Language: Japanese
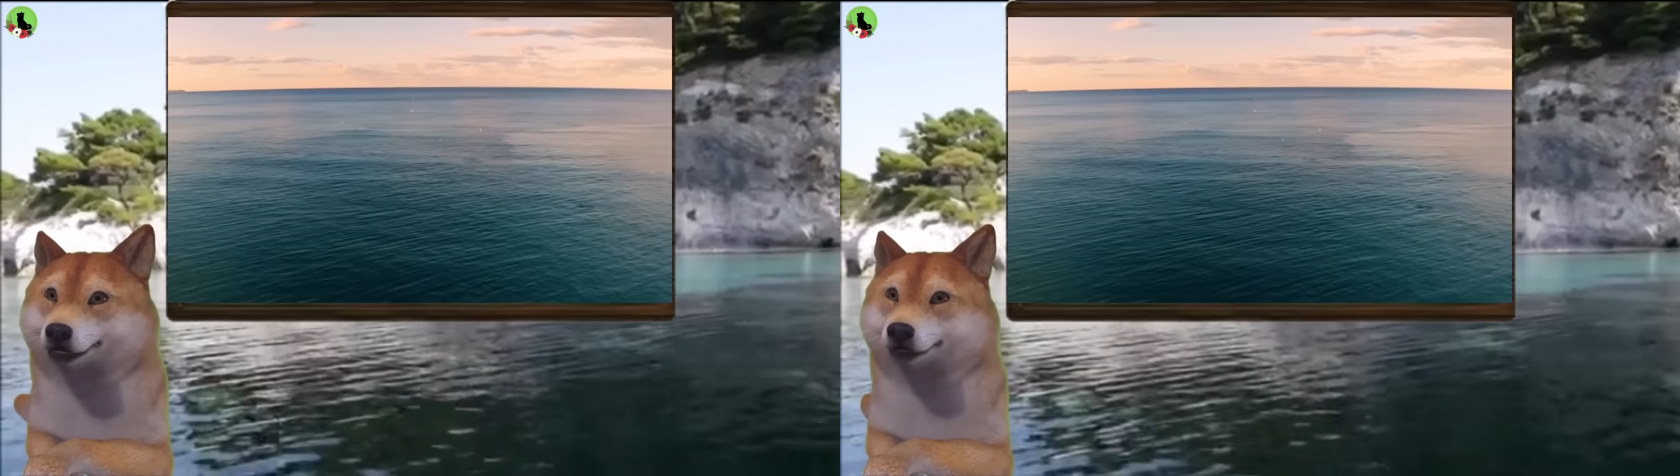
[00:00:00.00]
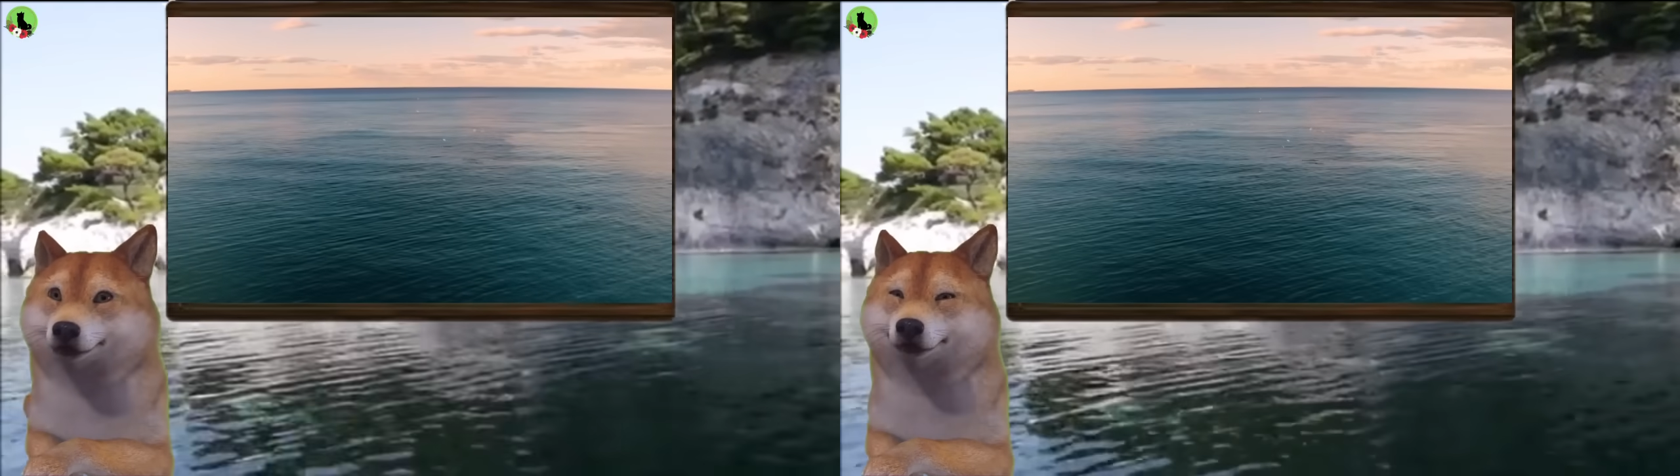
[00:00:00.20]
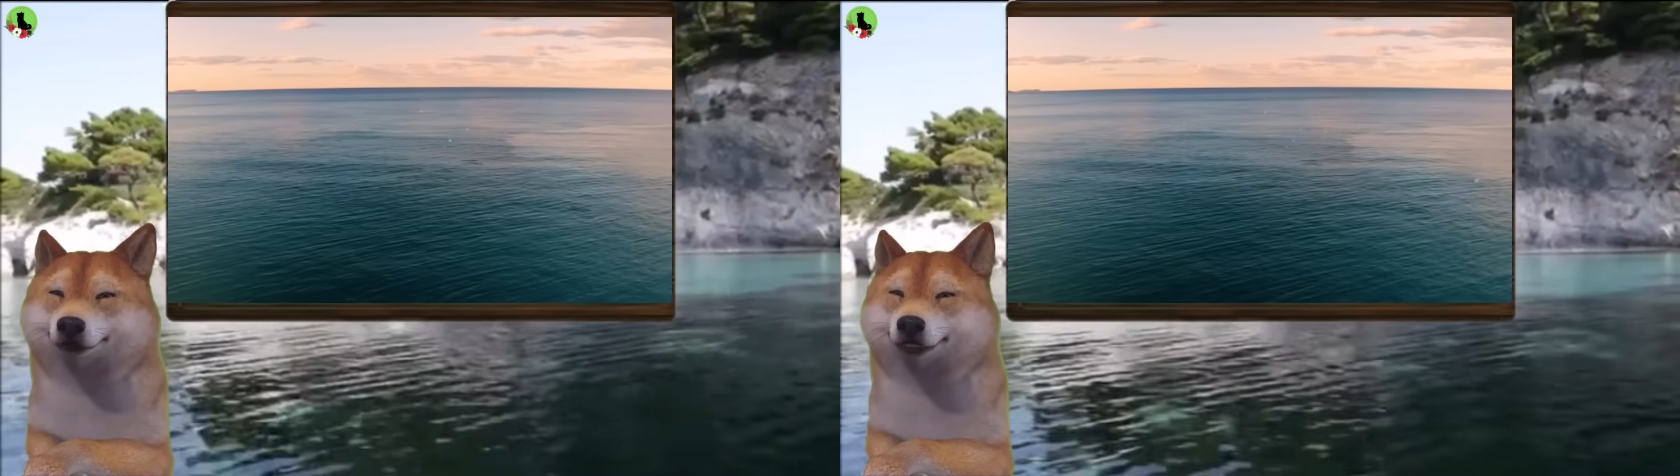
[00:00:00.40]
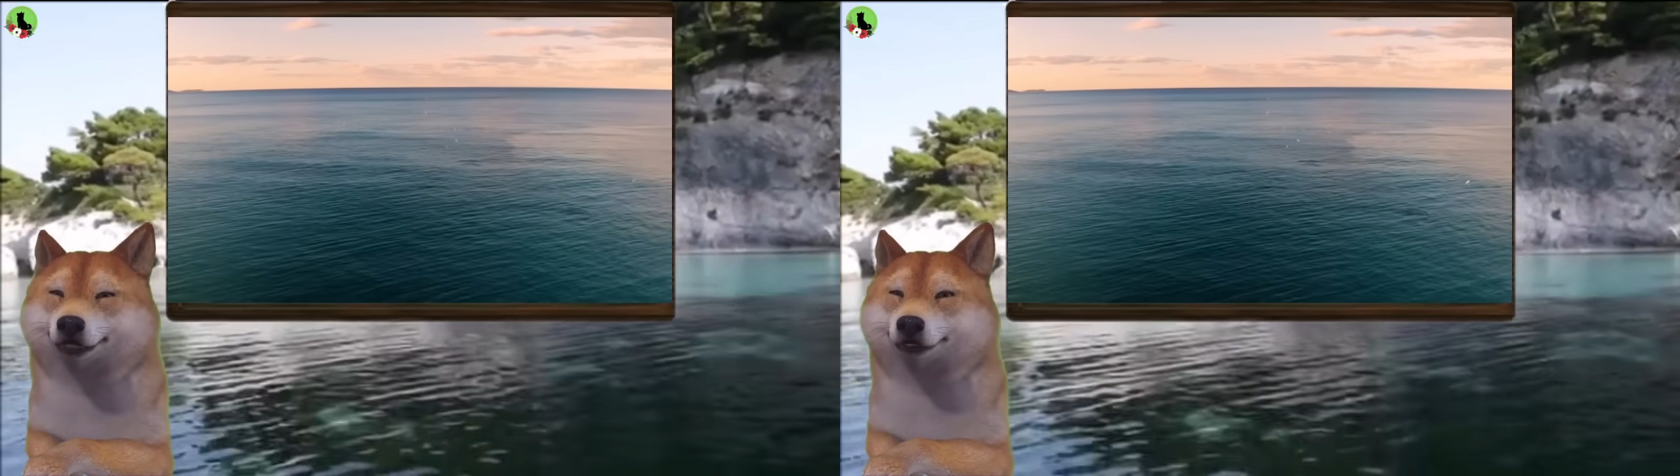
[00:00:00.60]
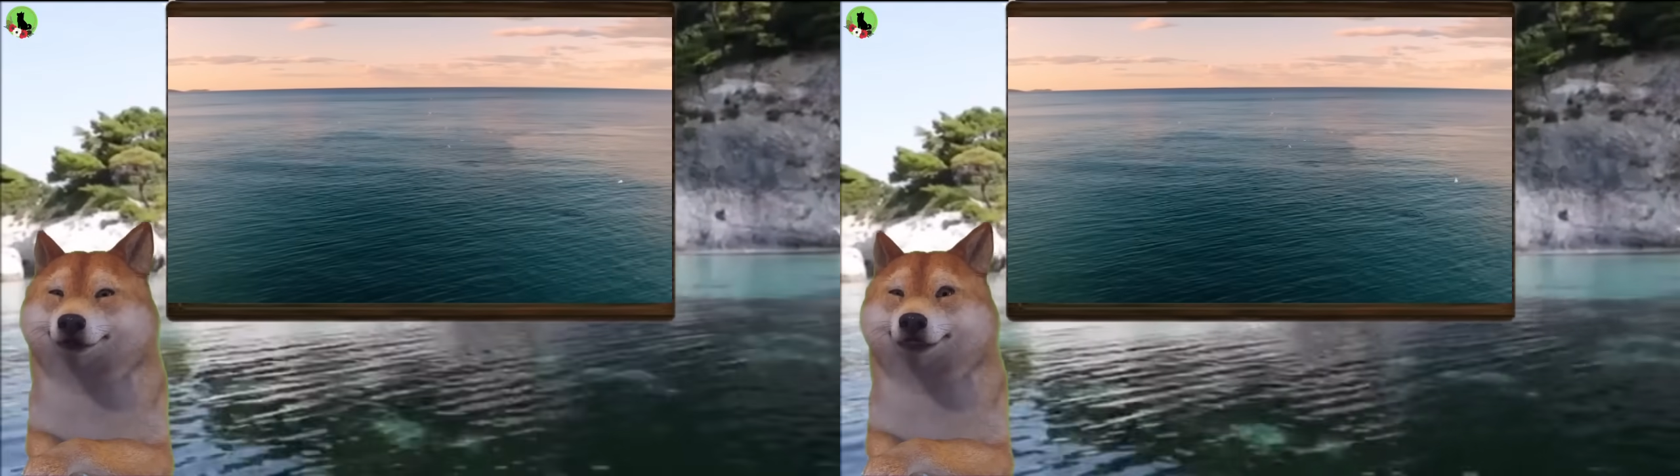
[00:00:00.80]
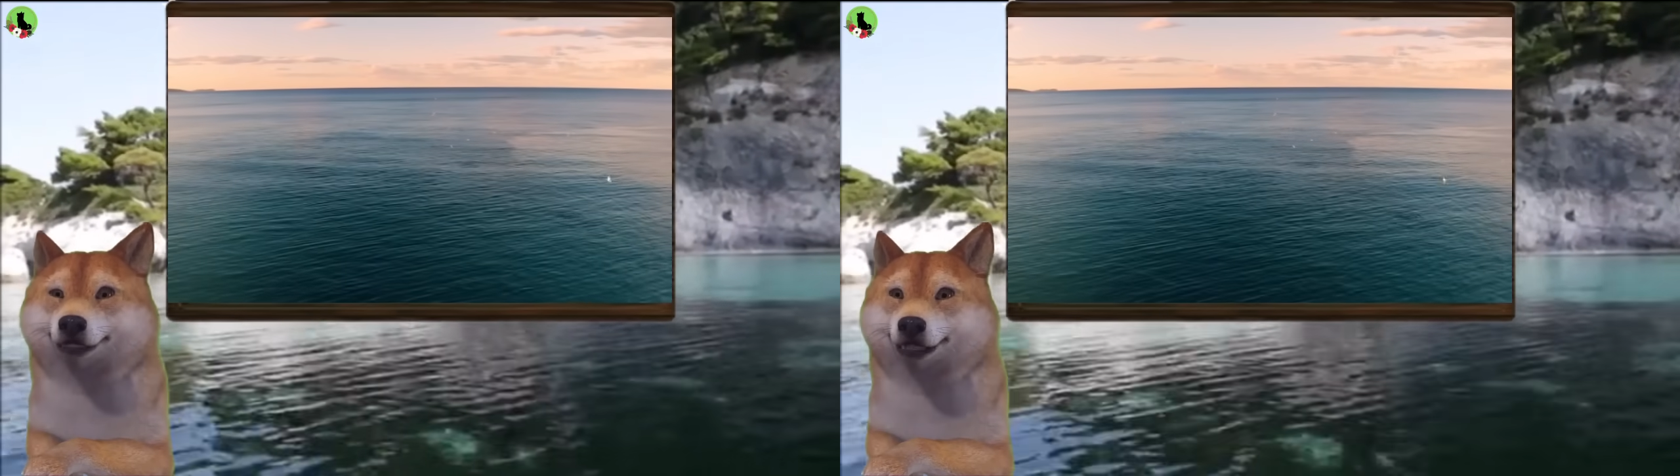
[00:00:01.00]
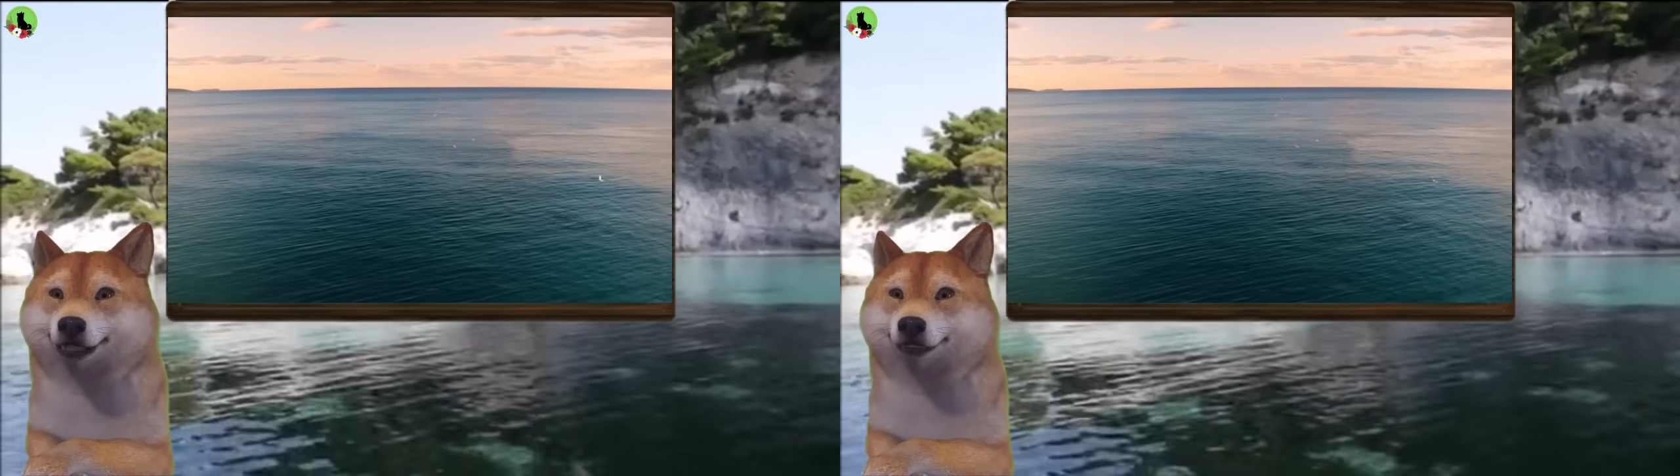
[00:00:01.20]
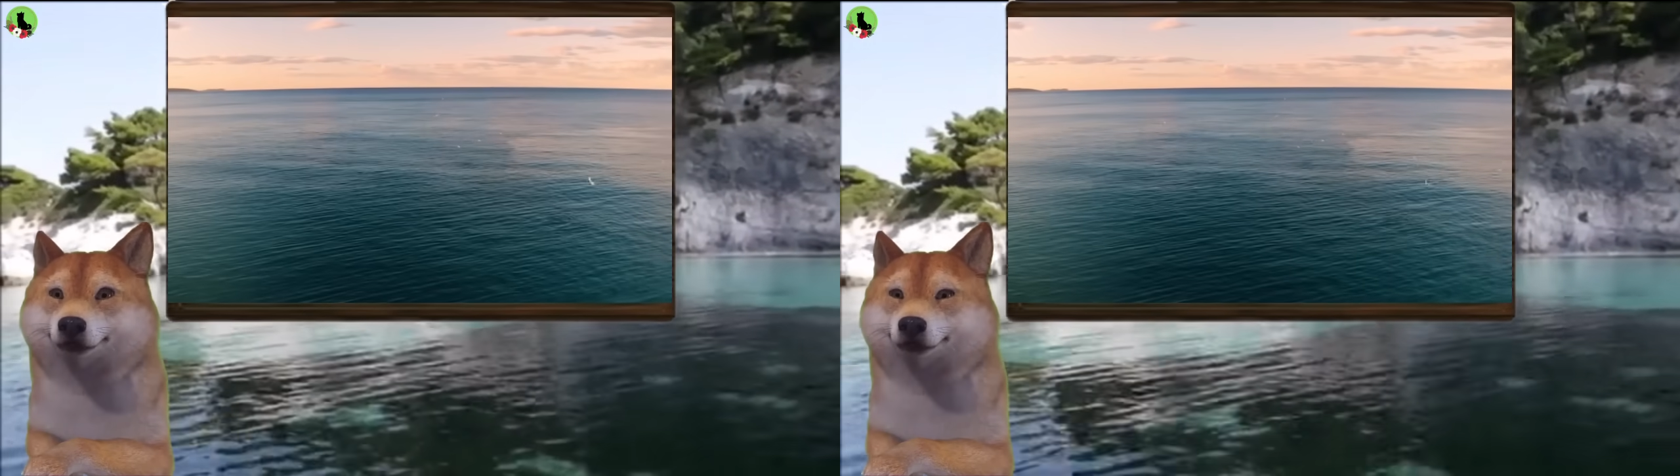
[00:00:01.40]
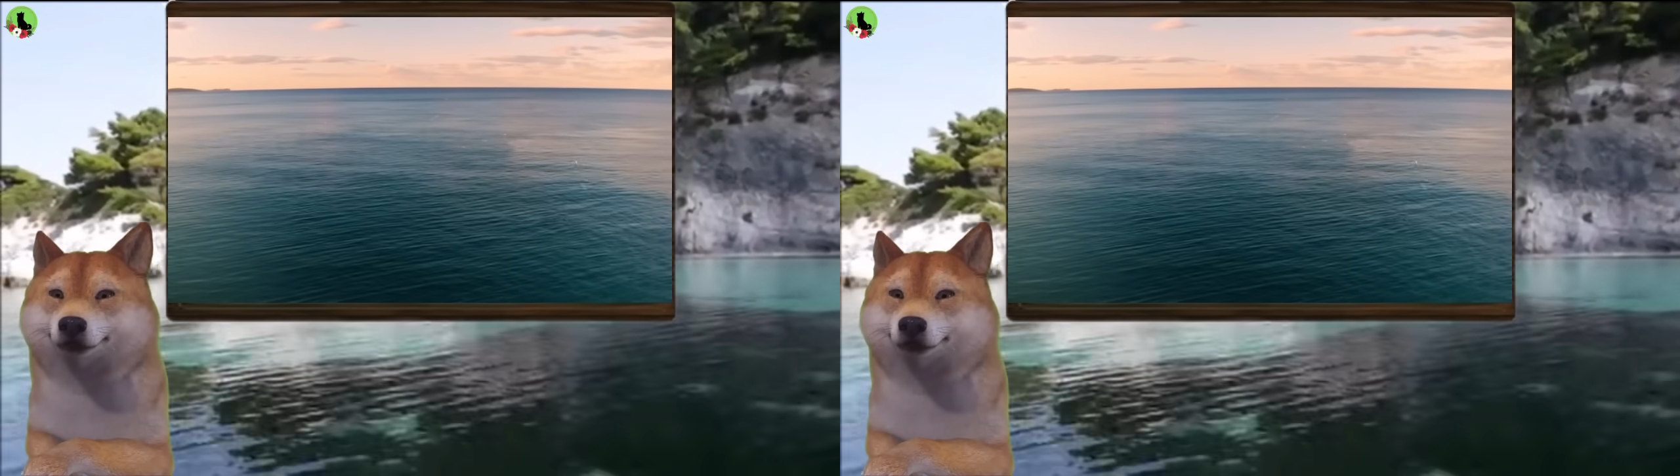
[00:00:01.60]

必要ないだろうね、